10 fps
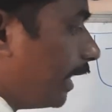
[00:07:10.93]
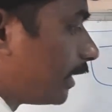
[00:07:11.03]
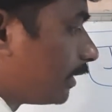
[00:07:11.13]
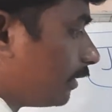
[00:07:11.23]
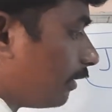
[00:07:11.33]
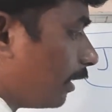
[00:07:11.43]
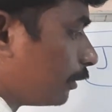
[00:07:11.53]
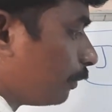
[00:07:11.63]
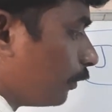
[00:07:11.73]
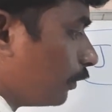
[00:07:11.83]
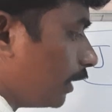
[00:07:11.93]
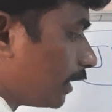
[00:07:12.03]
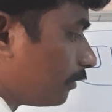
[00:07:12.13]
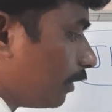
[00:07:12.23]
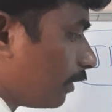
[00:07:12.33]
ఎక్స్ ట్రాన్స్పోజ్
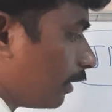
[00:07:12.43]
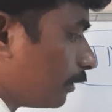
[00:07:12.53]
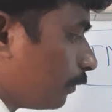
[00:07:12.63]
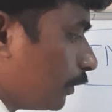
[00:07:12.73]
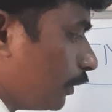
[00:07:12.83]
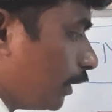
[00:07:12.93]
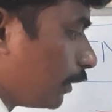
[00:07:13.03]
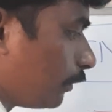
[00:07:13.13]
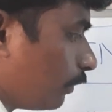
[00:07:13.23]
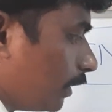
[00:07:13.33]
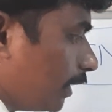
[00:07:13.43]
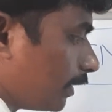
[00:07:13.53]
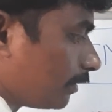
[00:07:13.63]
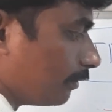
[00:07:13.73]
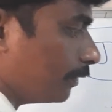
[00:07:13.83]
ఎక్స్ వన్ ట్రాన్స్పోజ్ ఇంటూ ఎక్స్ టూ అని
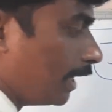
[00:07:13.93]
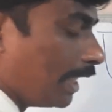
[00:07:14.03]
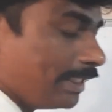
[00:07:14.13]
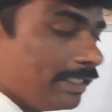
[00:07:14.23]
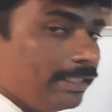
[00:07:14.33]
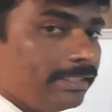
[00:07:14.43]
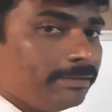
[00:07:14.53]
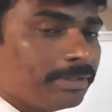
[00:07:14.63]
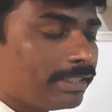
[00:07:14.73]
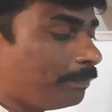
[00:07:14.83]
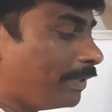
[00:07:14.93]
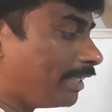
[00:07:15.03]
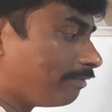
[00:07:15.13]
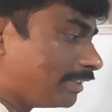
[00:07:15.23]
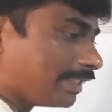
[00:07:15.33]
చేస్తాం అంటే అది ఏంటిది మనకి
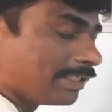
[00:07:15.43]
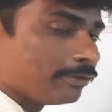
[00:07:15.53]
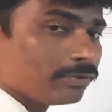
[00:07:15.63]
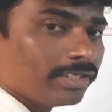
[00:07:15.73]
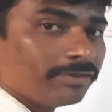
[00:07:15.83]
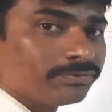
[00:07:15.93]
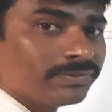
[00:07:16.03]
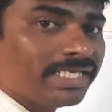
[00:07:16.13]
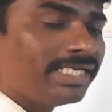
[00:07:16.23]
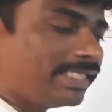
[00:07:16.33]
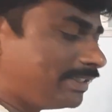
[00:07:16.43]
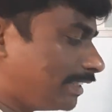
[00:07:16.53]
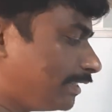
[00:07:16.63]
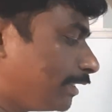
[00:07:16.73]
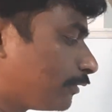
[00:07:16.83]
పేర్ వైజ్ గుణాలు అవుతున్నాయా లేదా
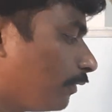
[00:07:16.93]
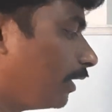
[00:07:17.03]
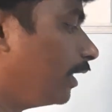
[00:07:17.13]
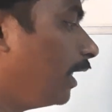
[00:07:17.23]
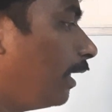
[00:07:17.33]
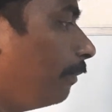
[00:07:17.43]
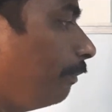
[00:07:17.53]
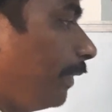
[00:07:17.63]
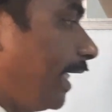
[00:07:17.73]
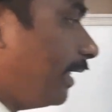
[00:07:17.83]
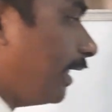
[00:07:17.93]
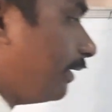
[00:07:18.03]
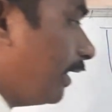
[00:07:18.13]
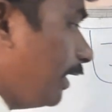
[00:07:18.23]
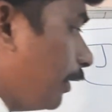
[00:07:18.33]
చెక్ చేసుకోవాలి మెయిన్
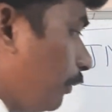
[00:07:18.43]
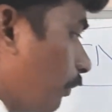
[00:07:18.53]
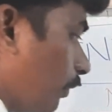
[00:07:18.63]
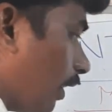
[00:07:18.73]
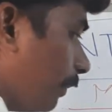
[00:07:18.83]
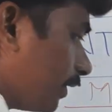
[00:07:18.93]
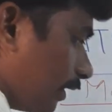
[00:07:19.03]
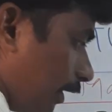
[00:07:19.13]
అయితే ఈ టూ టాపిక్స్